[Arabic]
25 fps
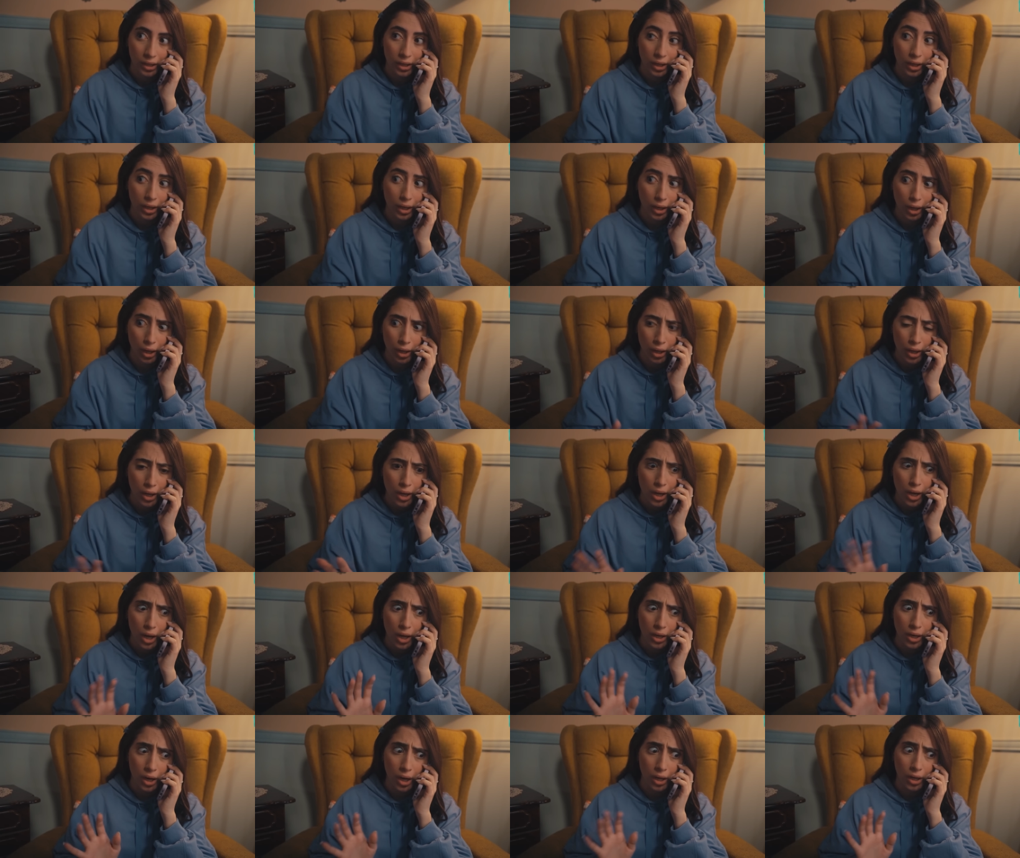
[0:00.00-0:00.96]
لا لا
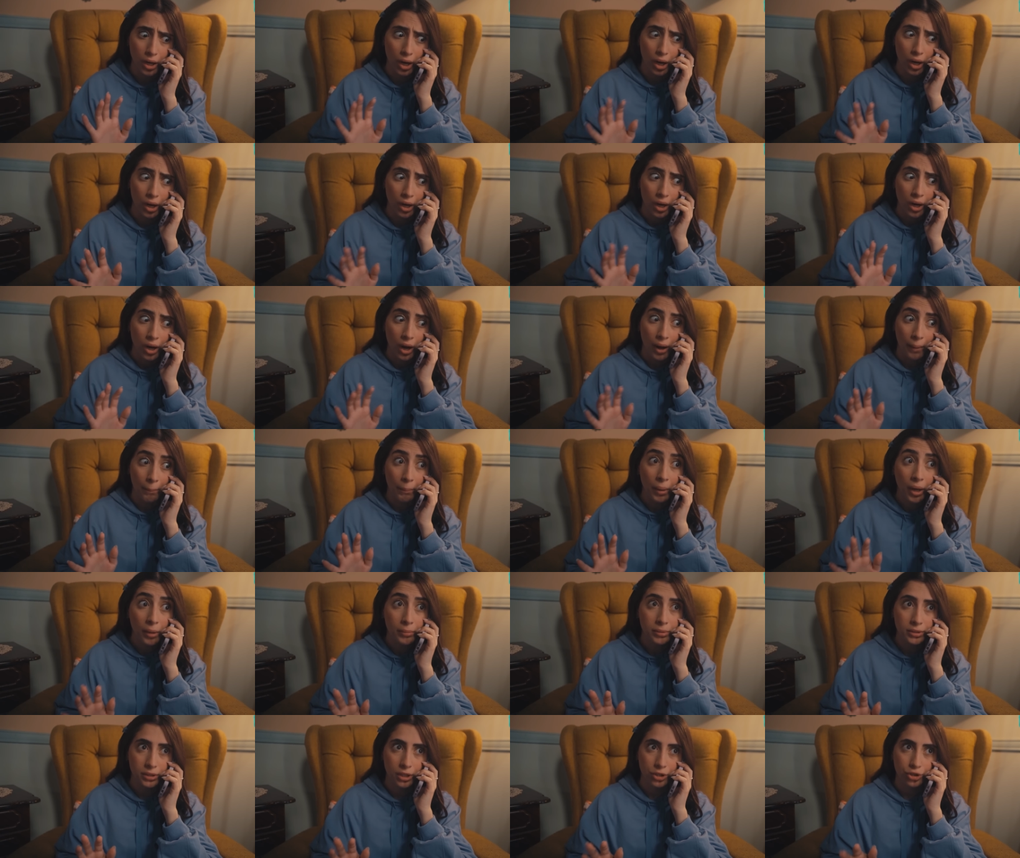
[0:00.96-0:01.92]
أنا أنا عم
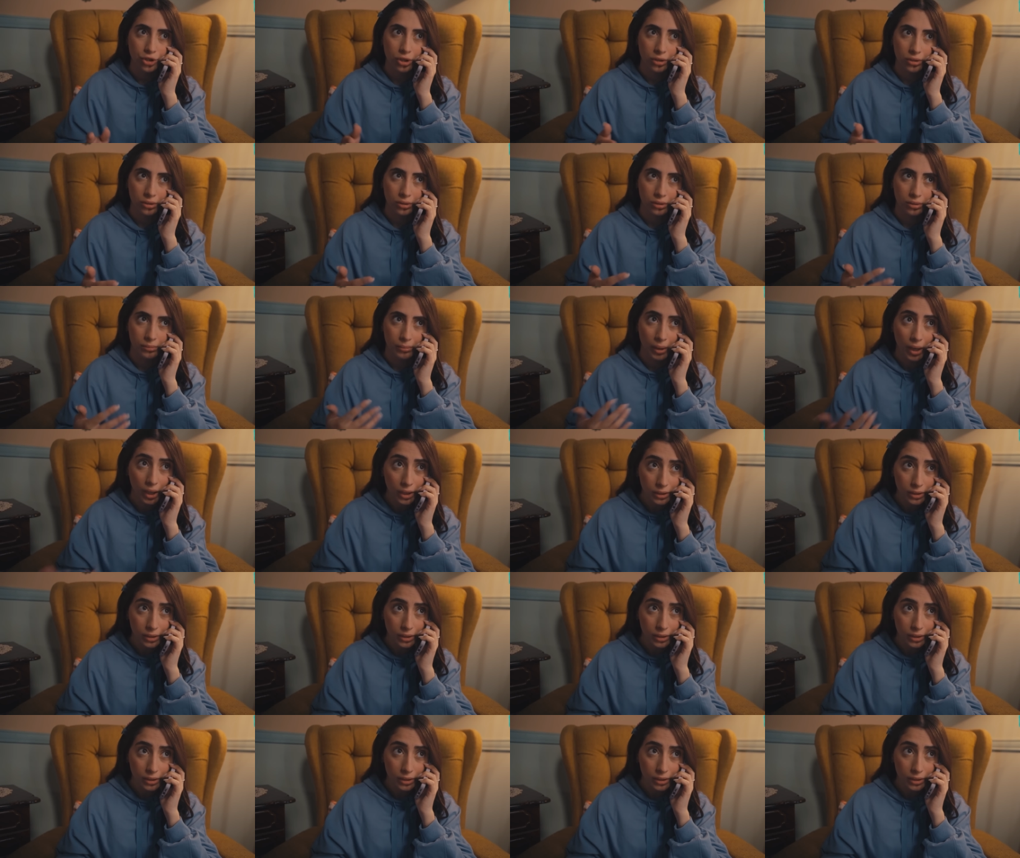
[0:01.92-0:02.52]
بهمس عشان ما